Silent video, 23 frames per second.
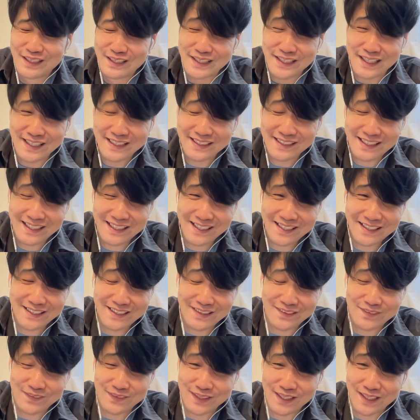やたら出
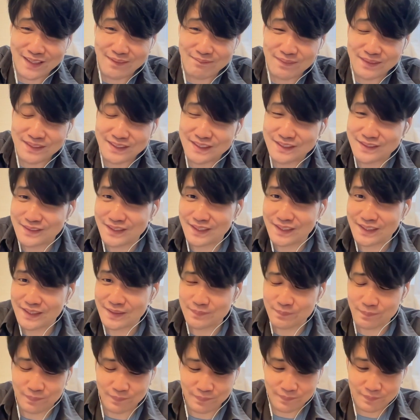るな。まあ、実はね、
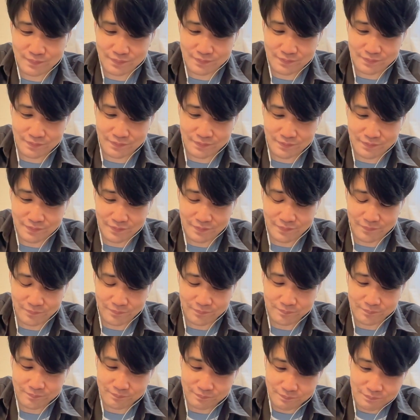もう、この、
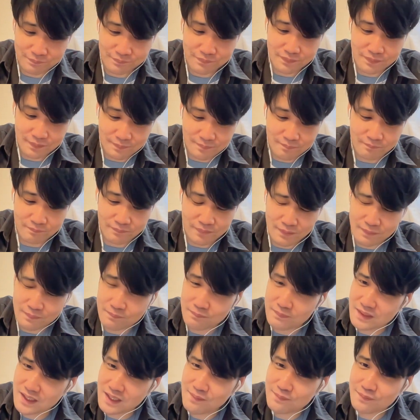
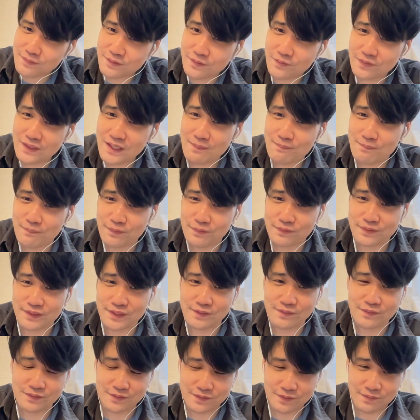多分去年も言って
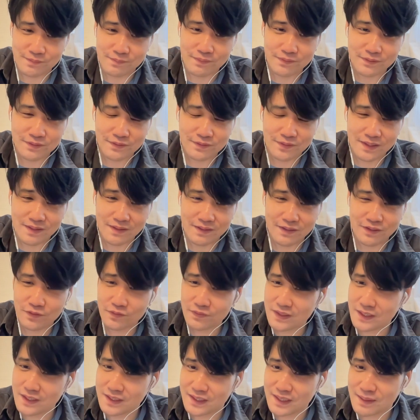るんですよ、僕、去年。去
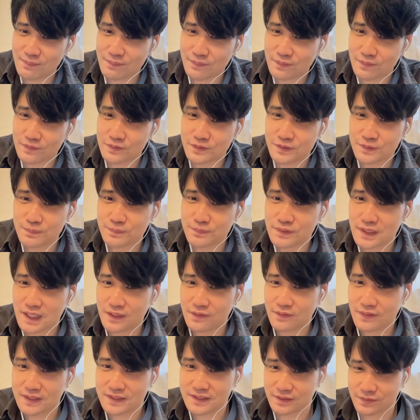年多分この
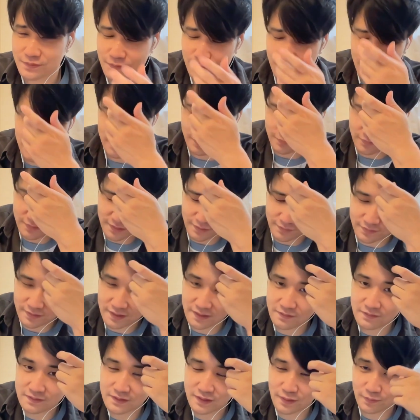ジュンブライドガチャの動画撮ったら言って
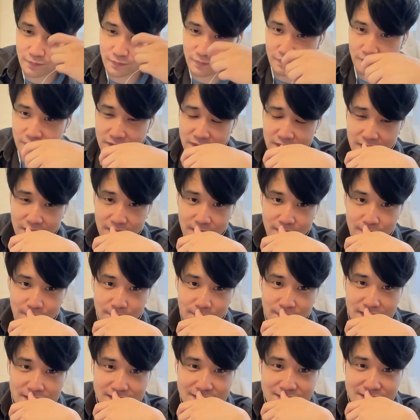るんですけど、
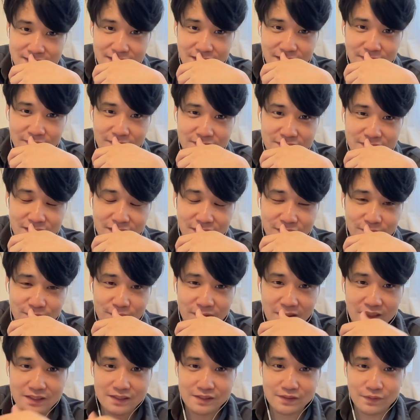めちゃくちゃ友
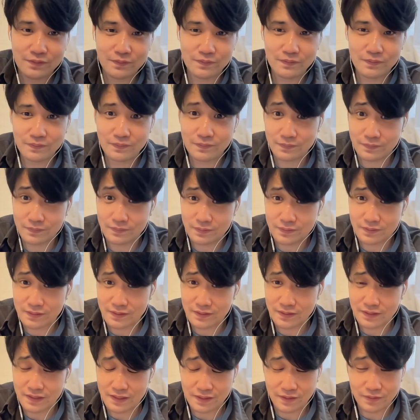達の、
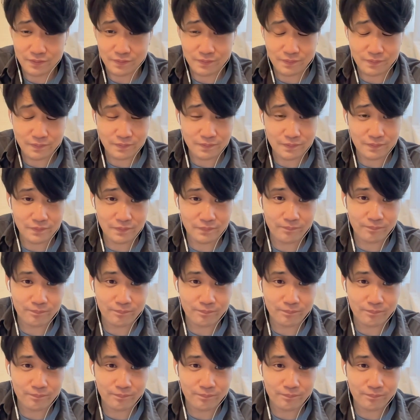あのー、